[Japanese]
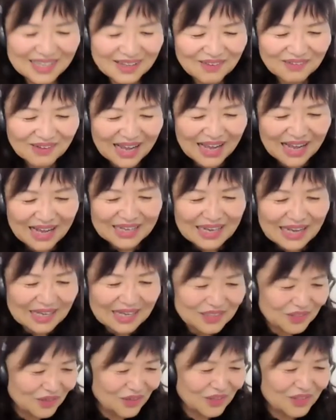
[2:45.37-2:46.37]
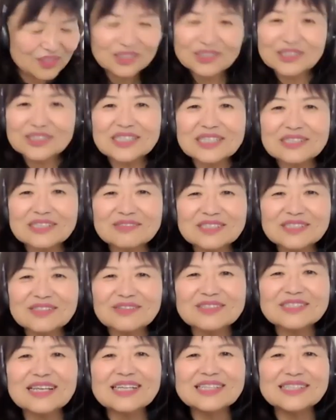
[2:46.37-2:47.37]
はあの鈴木邦
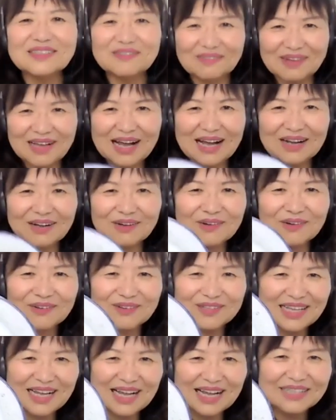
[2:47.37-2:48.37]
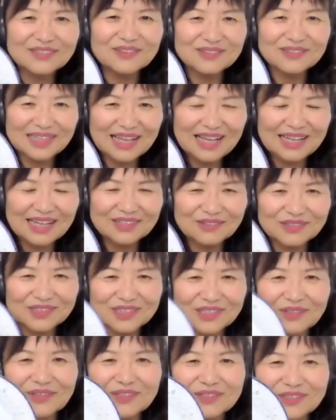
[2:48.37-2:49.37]
子さんにはここで後で後ほ